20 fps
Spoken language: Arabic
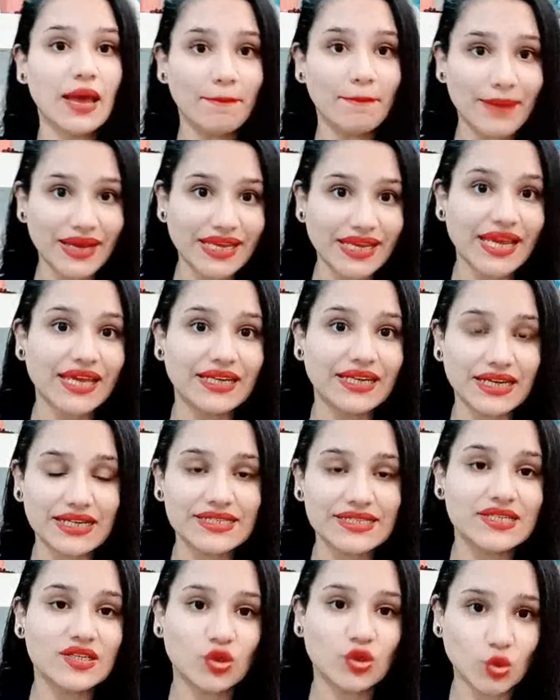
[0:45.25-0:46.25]
بمكانه
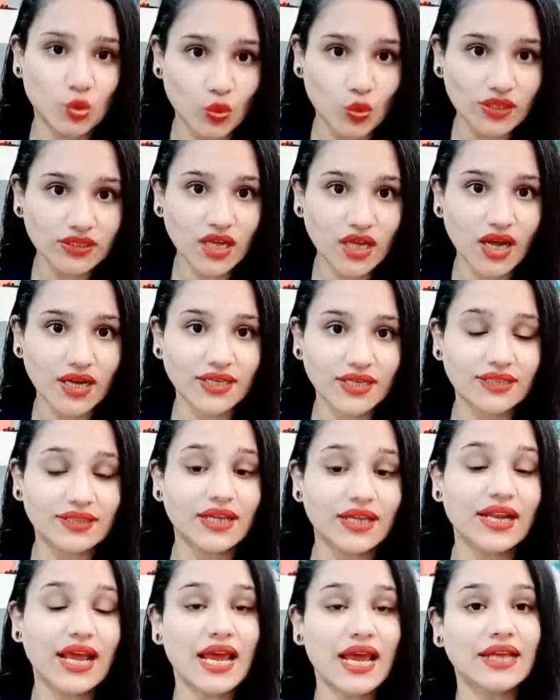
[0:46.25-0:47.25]
كتير واضحه
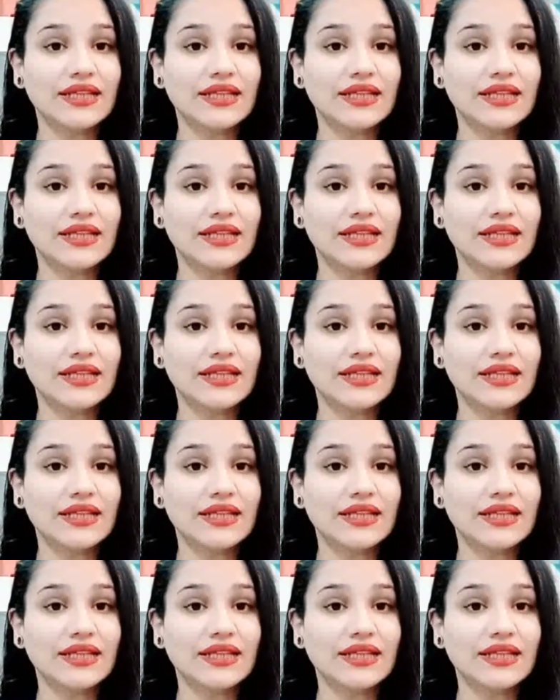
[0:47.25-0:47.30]
جدا